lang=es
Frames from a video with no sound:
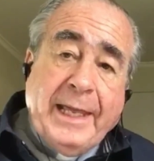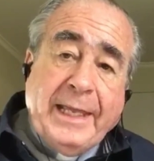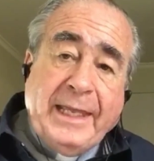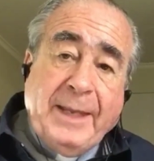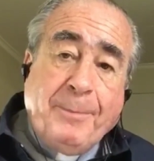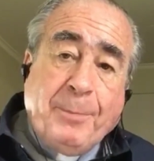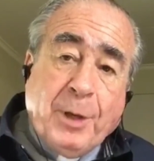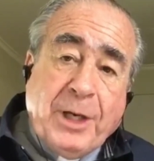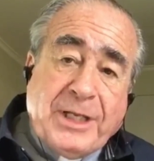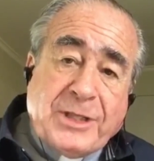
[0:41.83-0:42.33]

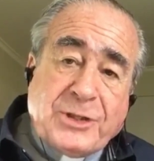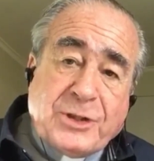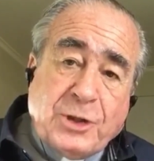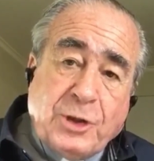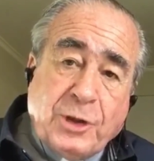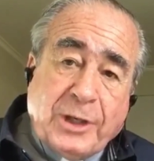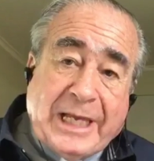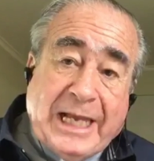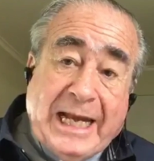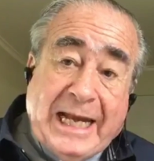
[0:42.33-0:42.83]
Y es por
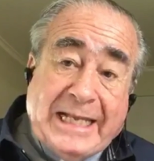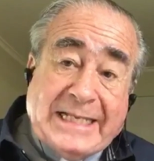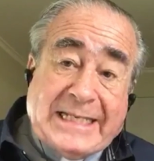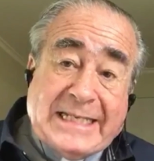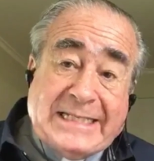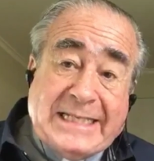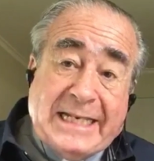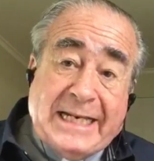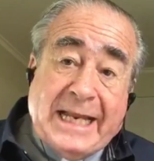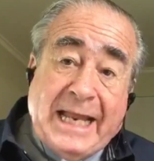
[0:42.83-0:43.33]
eso que la
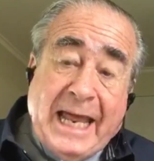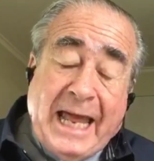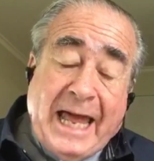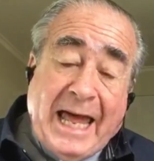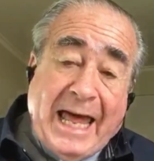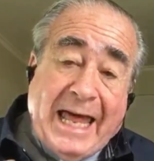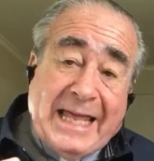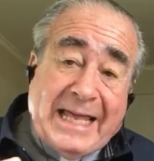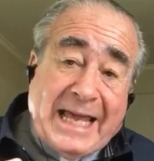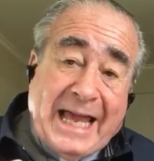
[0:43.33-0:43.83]
iglesia
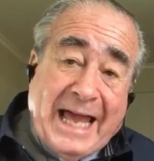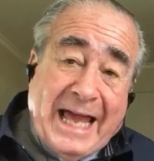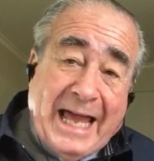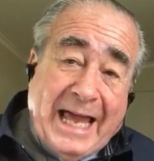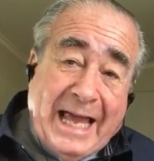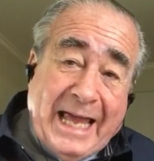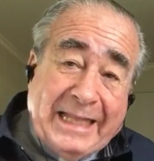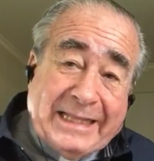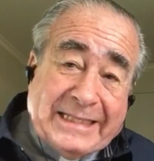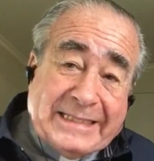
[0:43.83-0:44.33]
chilena
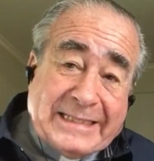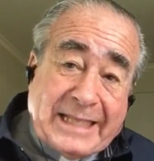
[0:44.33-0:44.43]
ha,